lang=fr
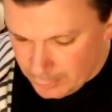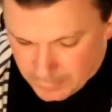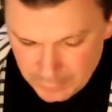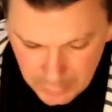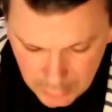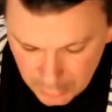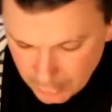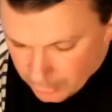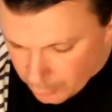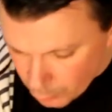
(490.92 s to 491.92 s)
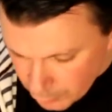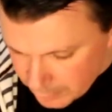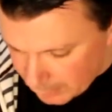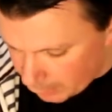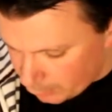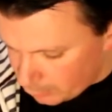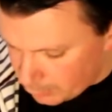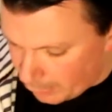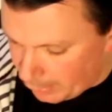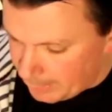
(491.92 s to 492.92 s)
c'est consternant.
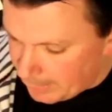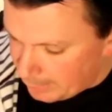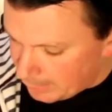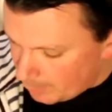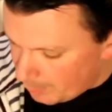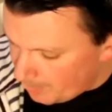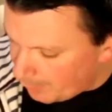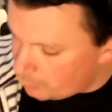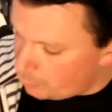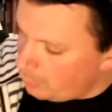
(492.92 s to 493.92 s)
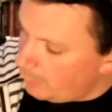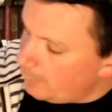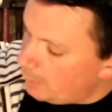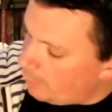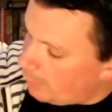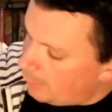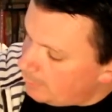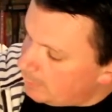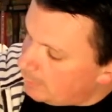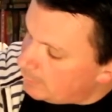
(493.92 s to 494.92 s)
Voilà, il y, en a, y en a plein partout. voilà,
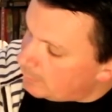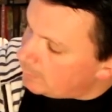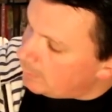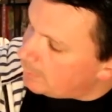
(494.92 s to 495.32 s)
des, ça c'est